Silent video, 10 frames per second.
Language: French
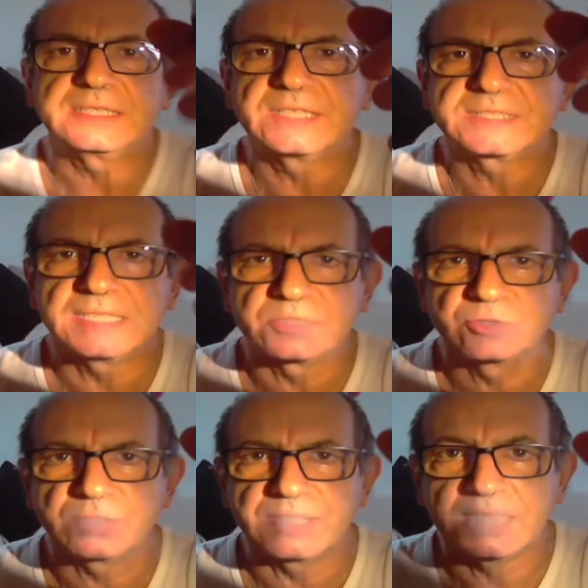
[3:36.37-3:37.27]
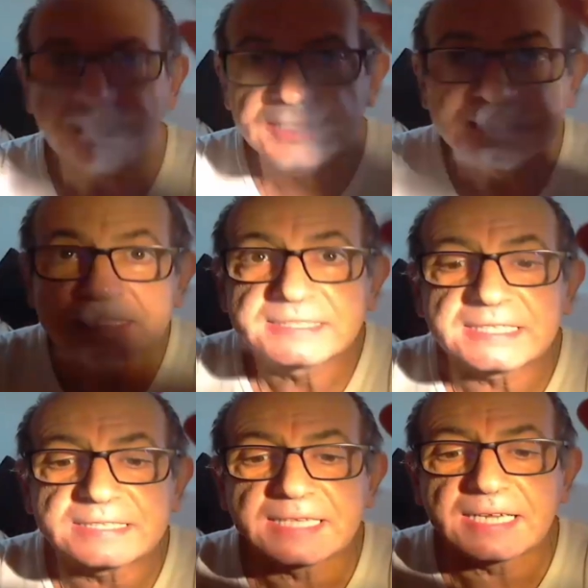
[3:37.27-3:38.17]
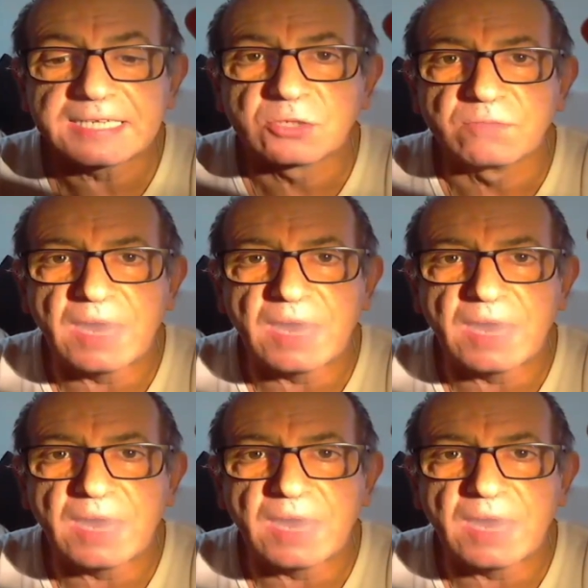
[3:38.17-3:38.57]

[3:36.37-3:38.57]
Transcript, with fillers: passez une excellente journée. C'était